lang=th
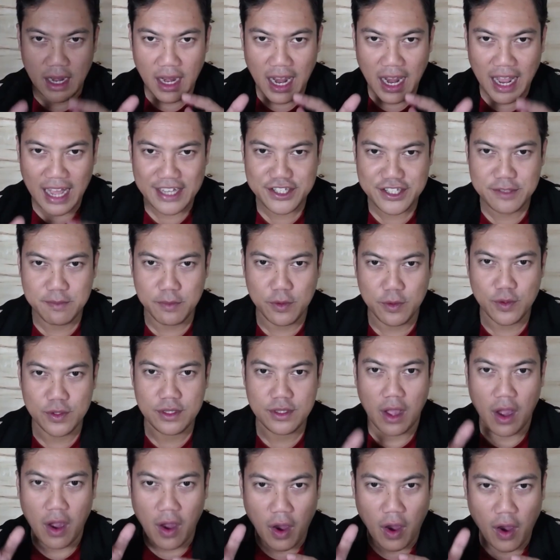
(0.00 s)
ลาสมูธ
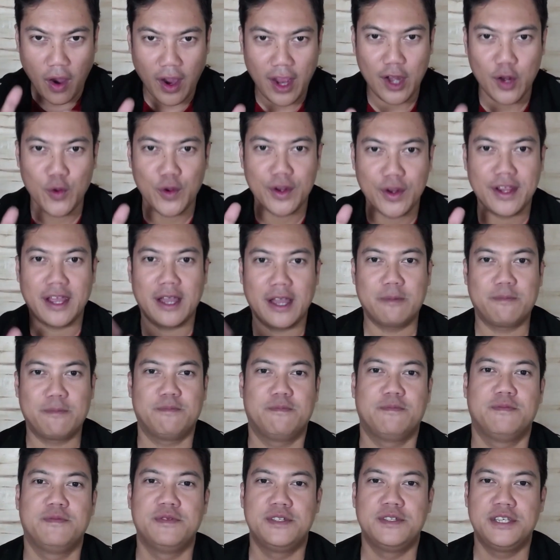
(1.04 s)
ฮอยลุนครับ
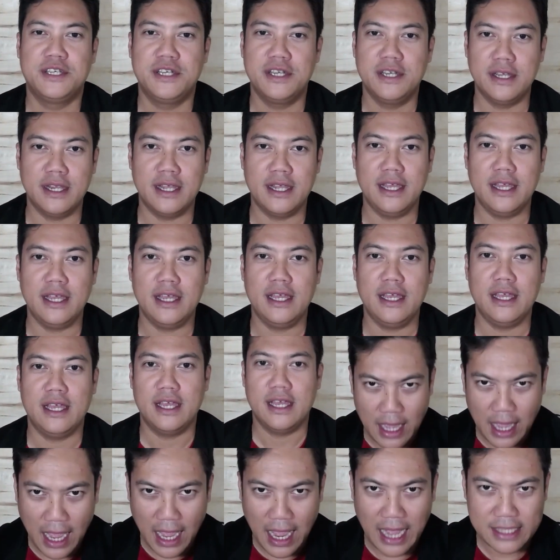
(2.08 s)
ชื่อนี้
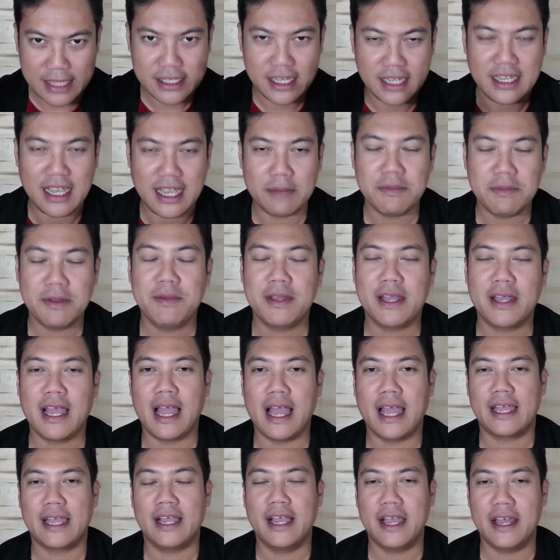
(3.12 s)
อาจจะยังไม่มีใคร
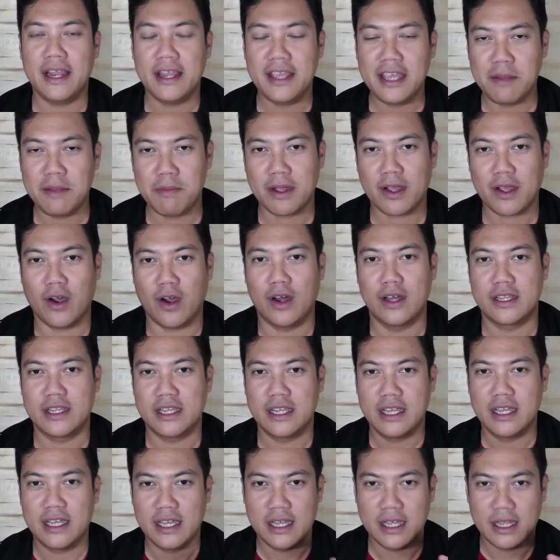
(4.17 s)
เคยได้ยินมาก่อน
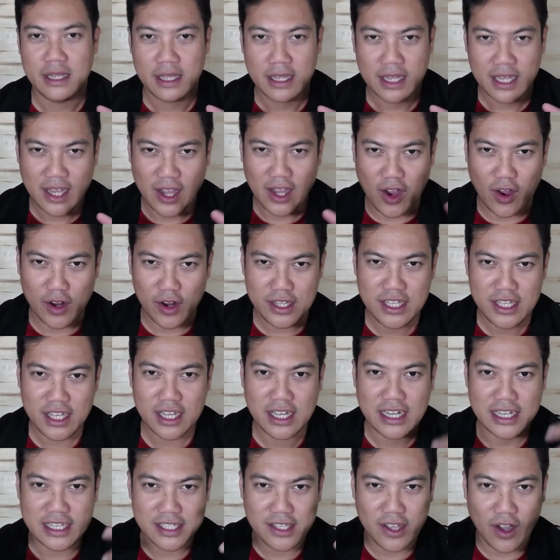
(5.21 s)
ก่อนที่จะ
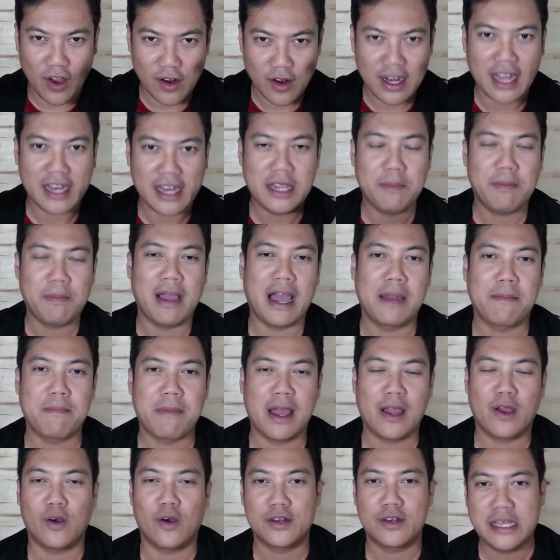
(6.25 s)
เกิด 2 นัดที่ผ่านมา
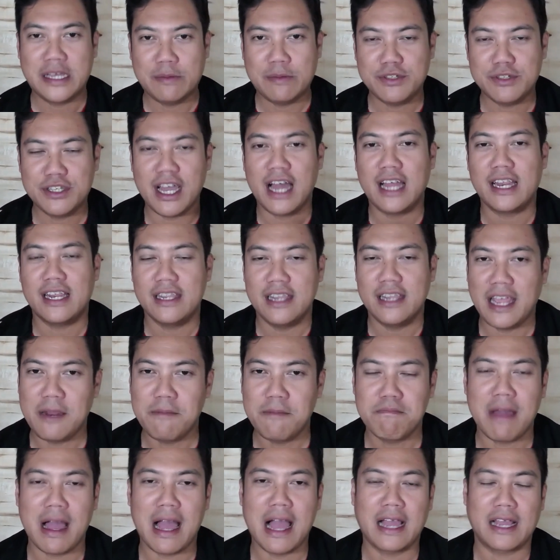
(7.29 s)
ของทีมชาติเดน
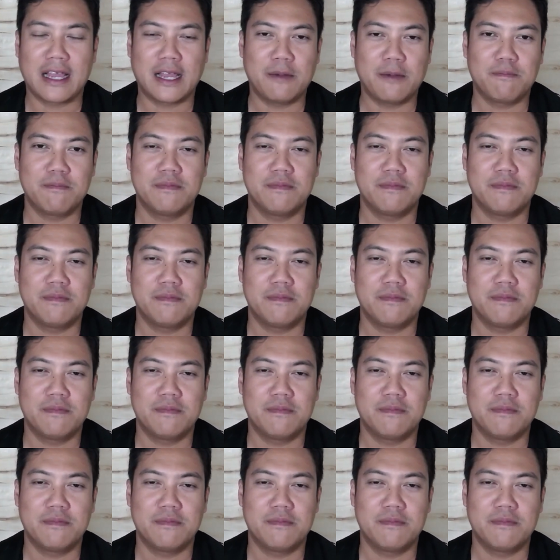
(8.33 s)
มาร์กครับ